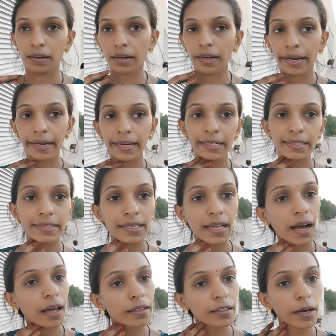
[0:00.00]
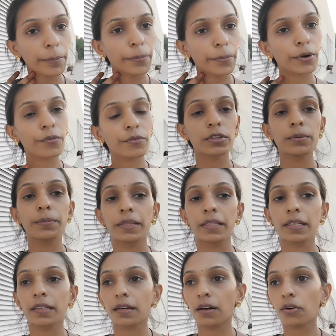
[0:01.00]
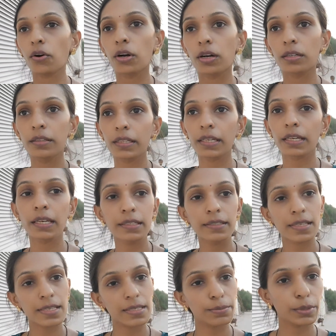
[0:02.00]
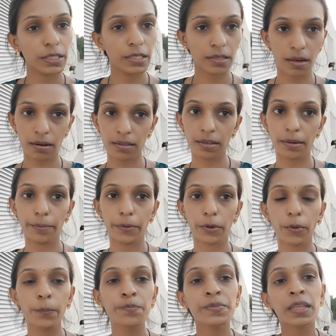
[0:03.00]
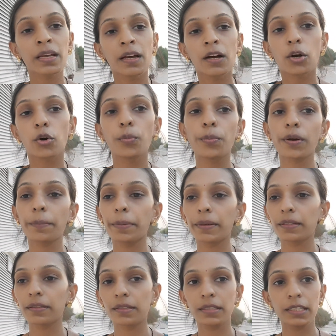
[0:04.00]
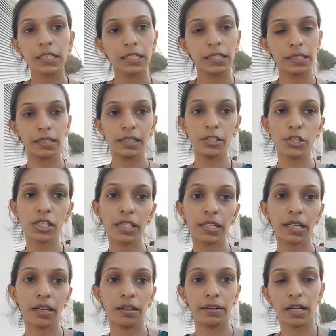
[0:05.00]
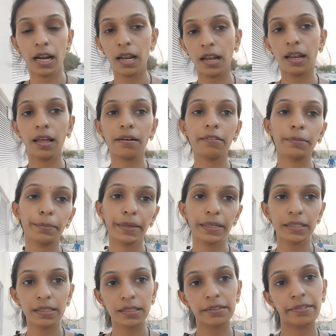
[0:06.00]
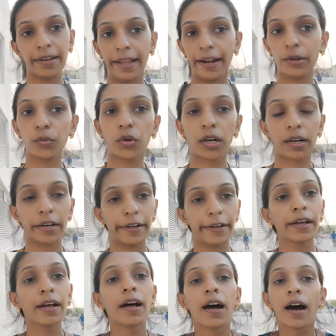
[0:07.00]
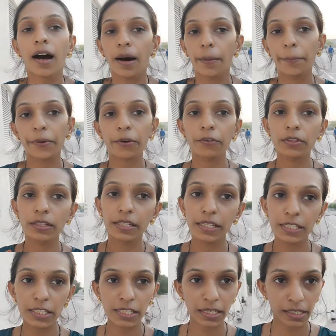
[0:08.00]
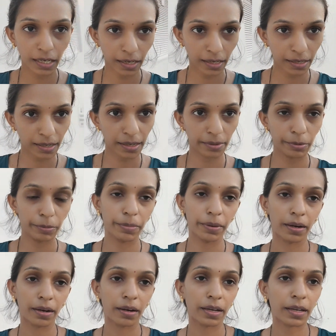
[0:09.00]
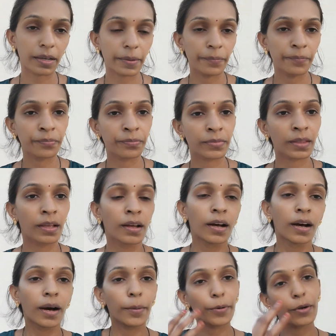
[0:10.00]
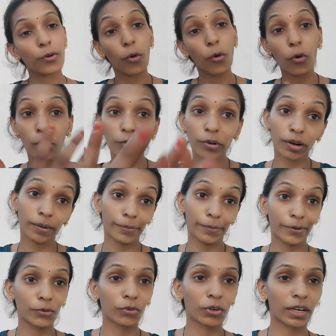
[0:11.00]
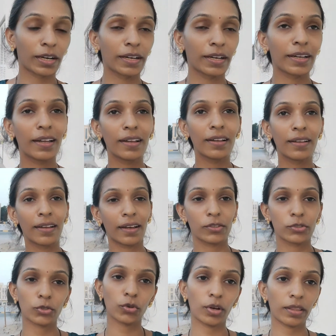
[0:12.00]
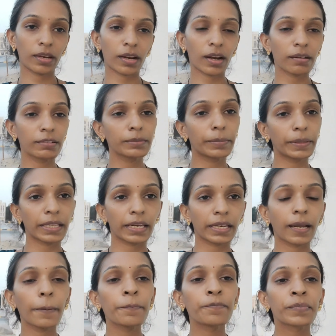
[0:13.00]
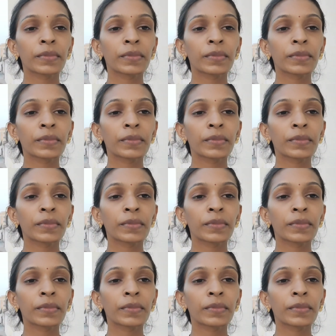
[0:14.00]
கைட்லைன்ஸ் அதுக்கப்புறம் வந்து பார்த்திங்கன்னா குழந்தைக்கு சிக்ஸ் மந்த்ஸ் ஆனதுக்கப்புறம் குப்புறப்படுத்து நெஞ்சில் ந நல்லா படுத்துக்கிட்டு விளையாடுவாங்க அப்புறம் வந்து நெஞ்சில் நகர ஆரம்பிப்பாங்க அப்புறம் ரோல் ஓவர்லாம் பண்ணுவாங்க ஸோ அதனால் வந்து பார்த்திங்கன்னா